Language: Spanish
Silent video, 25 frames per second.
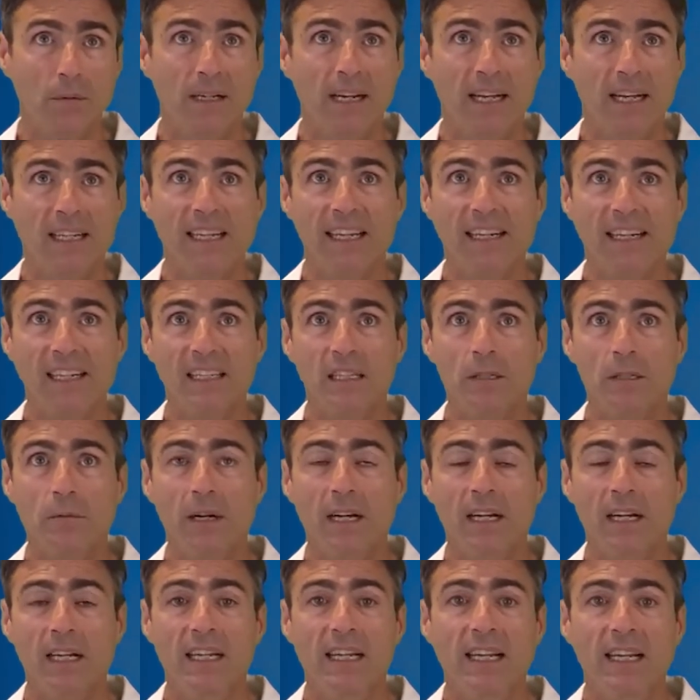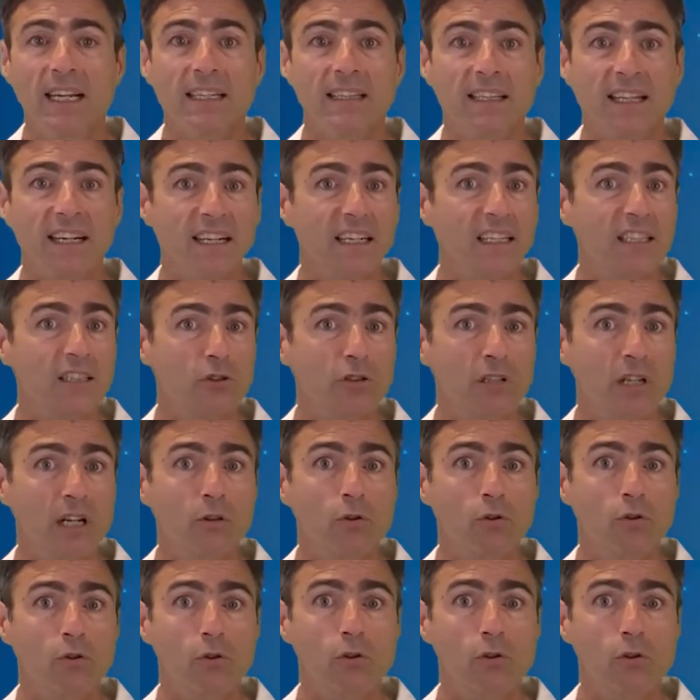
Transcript: ven aquí arriba, está relacionado